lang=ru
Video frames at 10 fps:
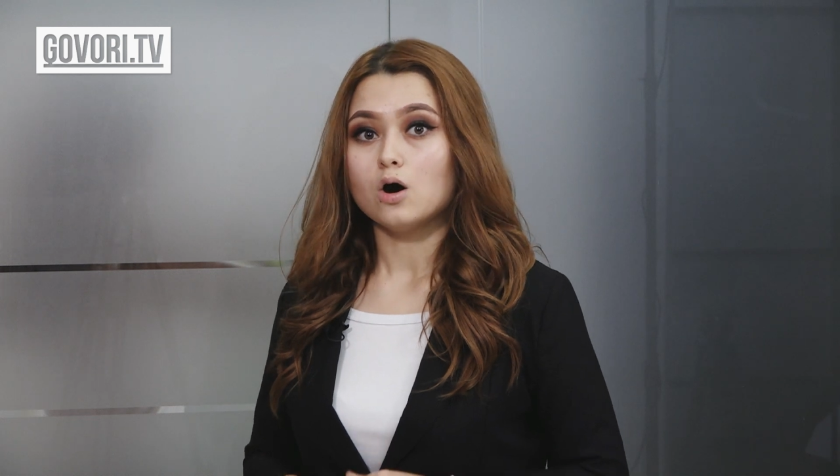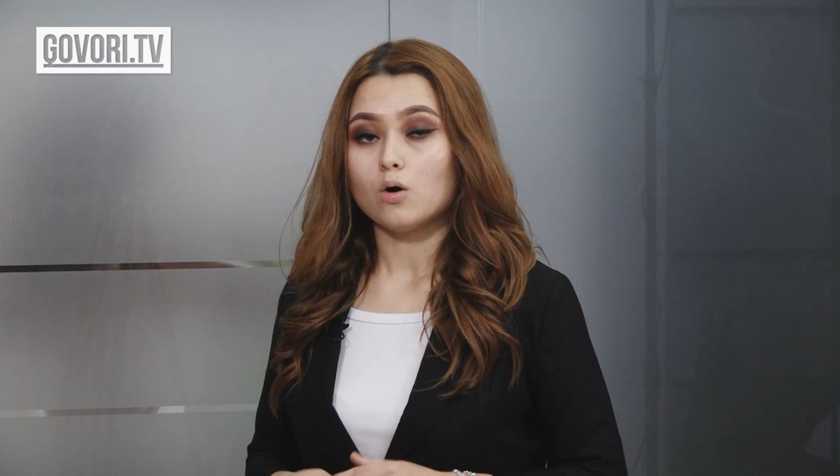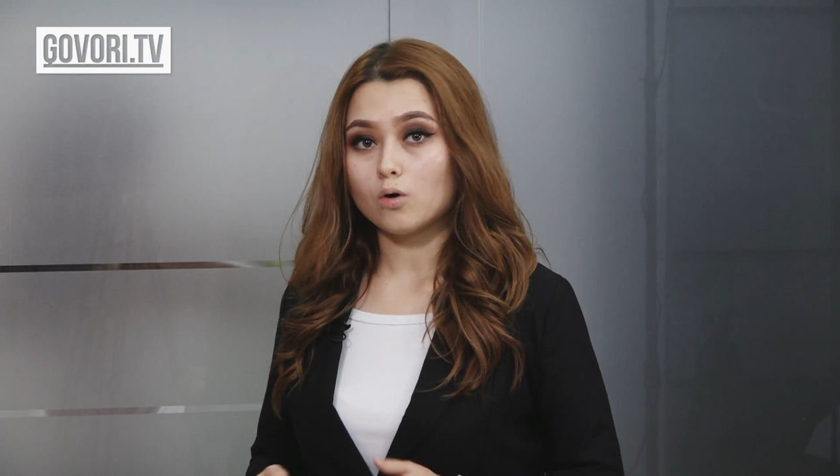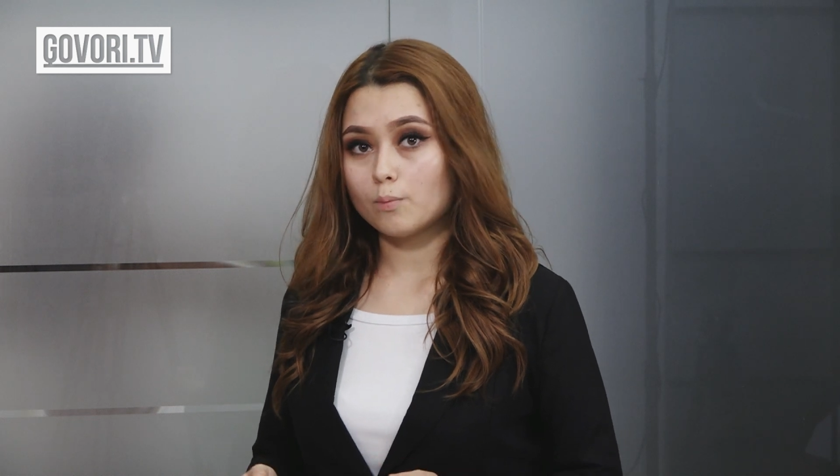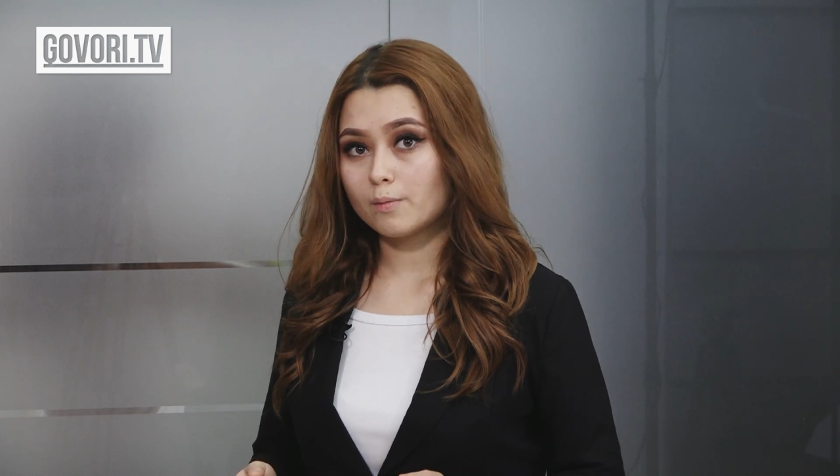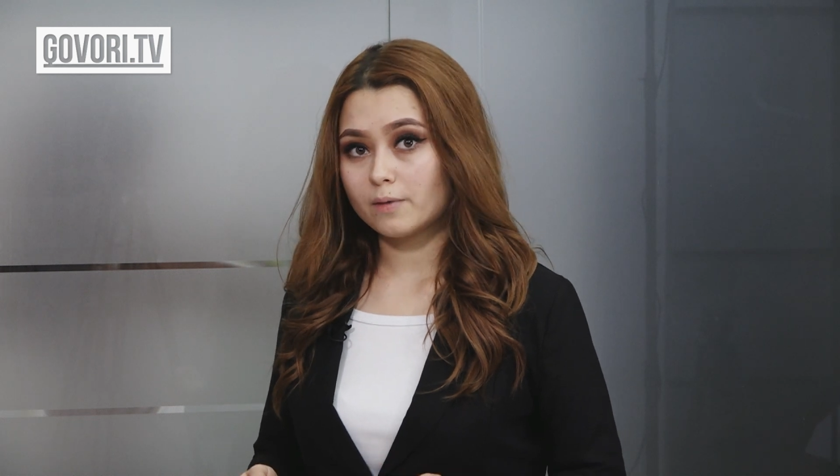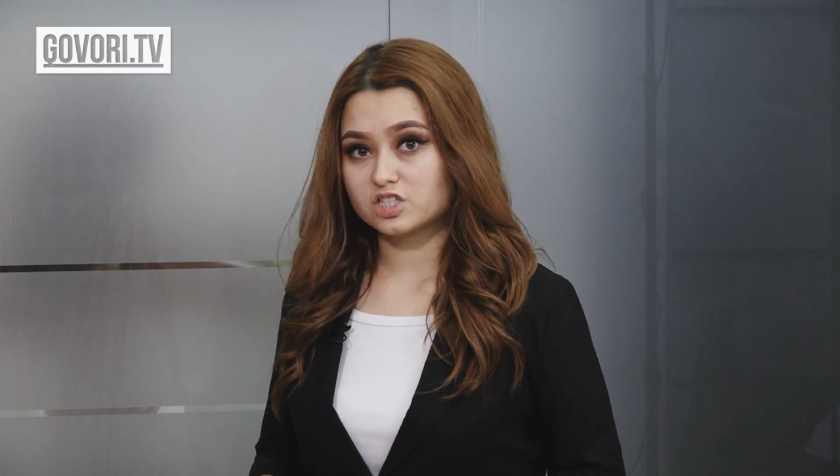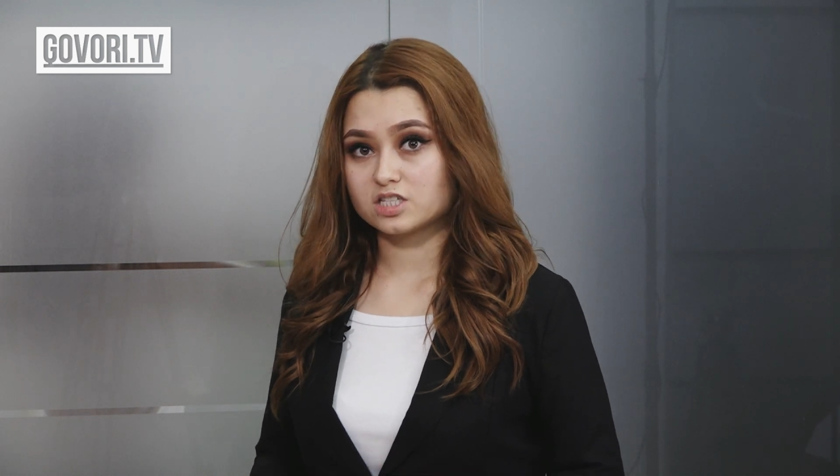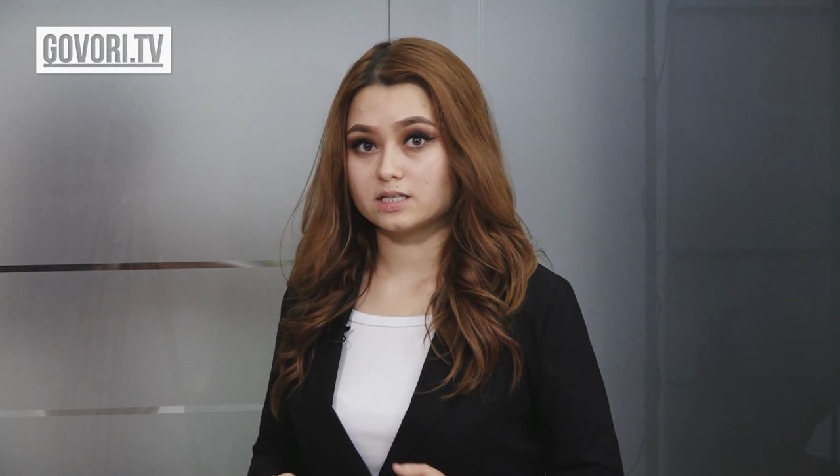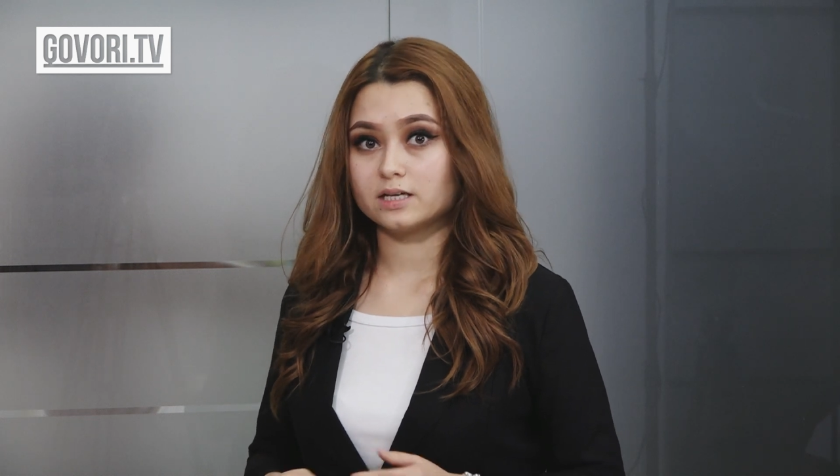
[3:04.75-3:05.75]
Оба
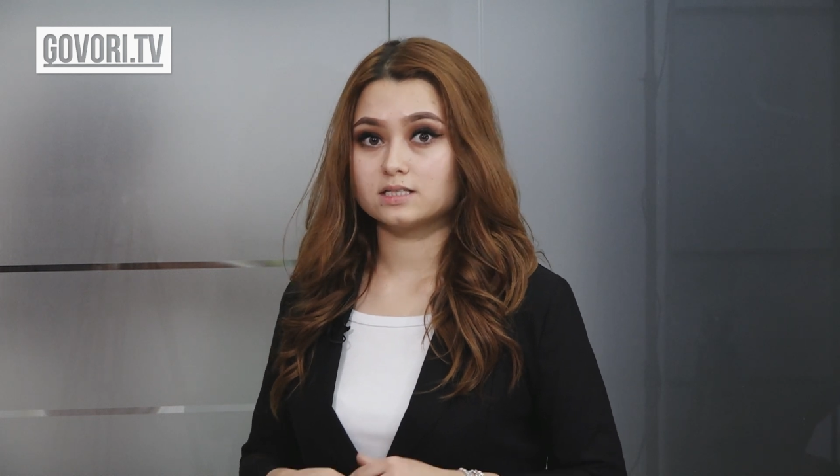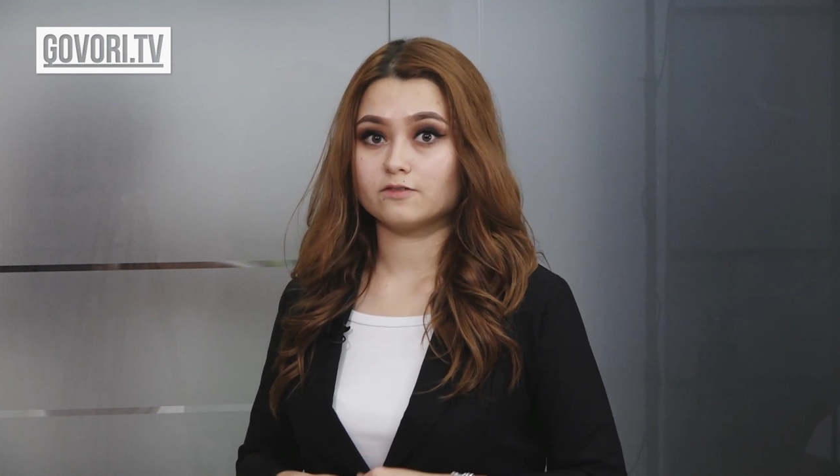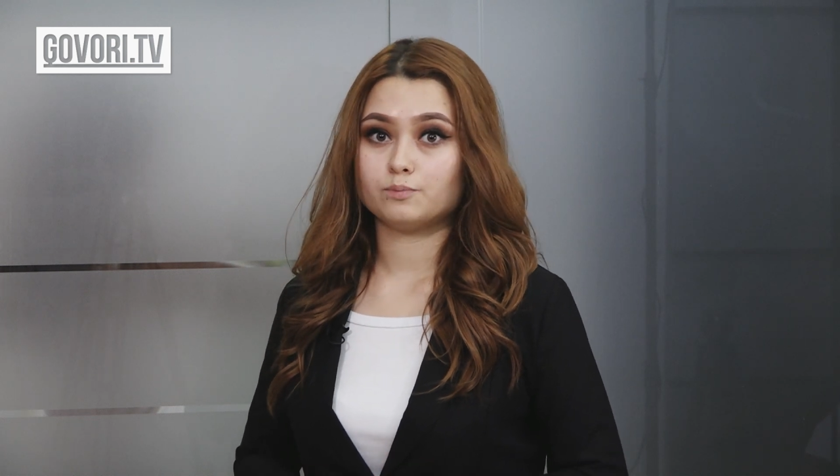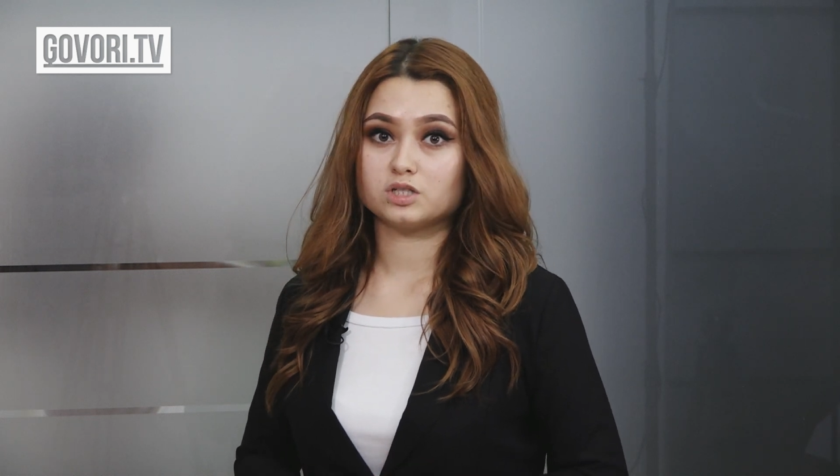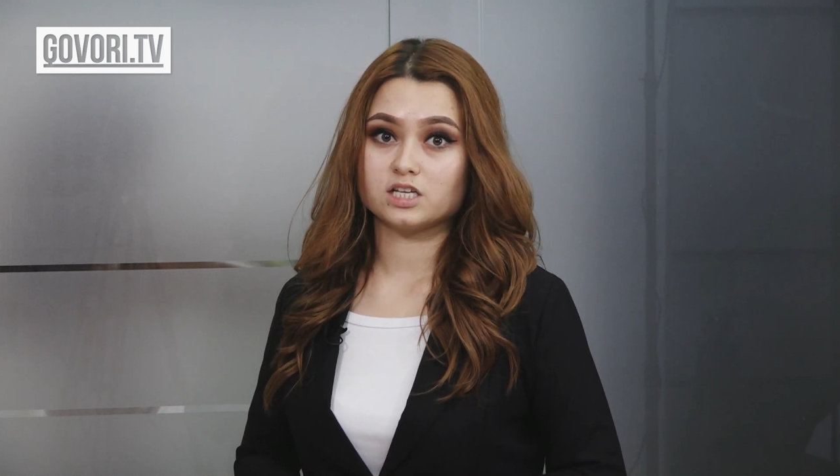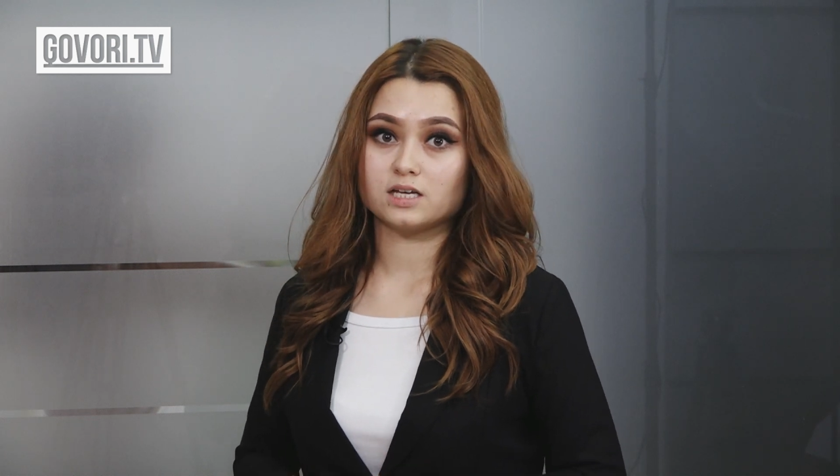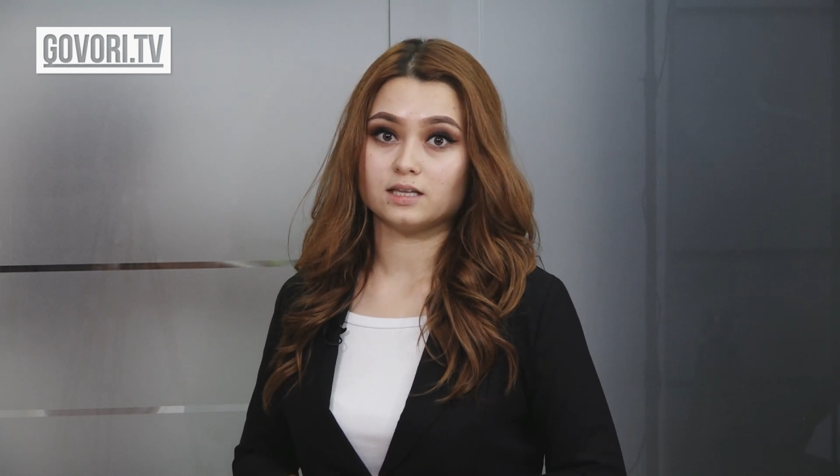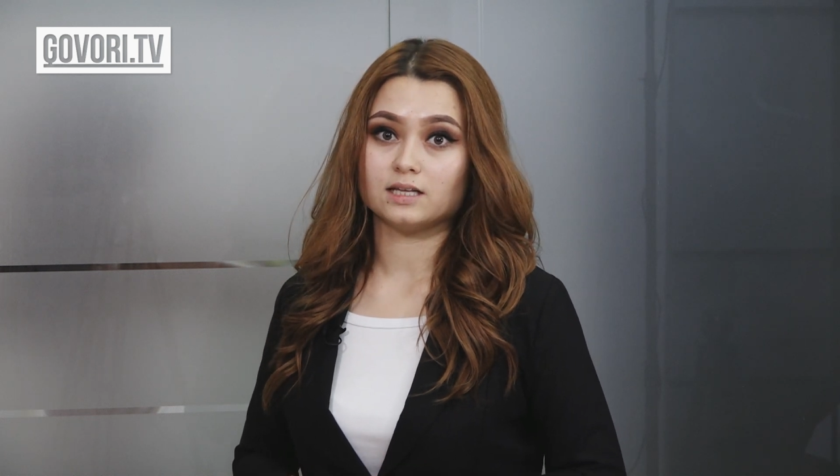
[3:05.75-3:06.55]
матча состоятся в Бишкеке